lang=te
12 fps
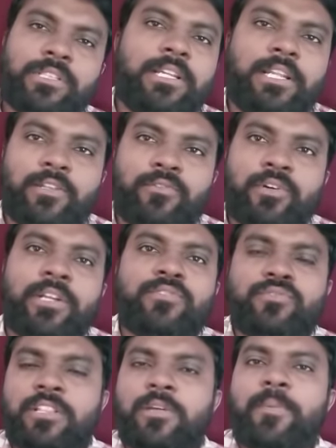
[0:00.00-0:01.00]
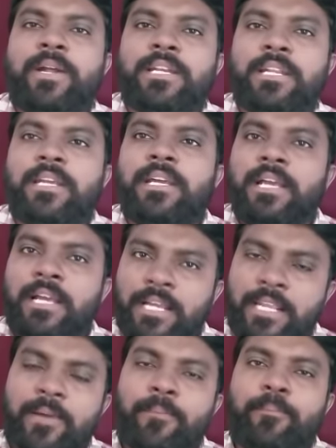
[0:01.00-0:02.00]
తెలియదు అంటే సొంత పార్టీ
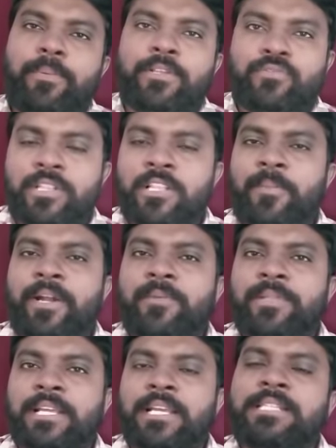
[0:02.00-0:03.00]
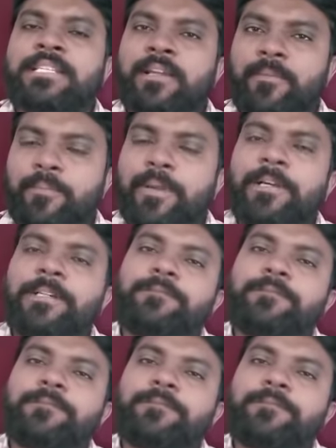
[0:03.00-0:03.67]
ఎంపీ సొంత పార్టీ మీద గెలిచిన ఎంపీ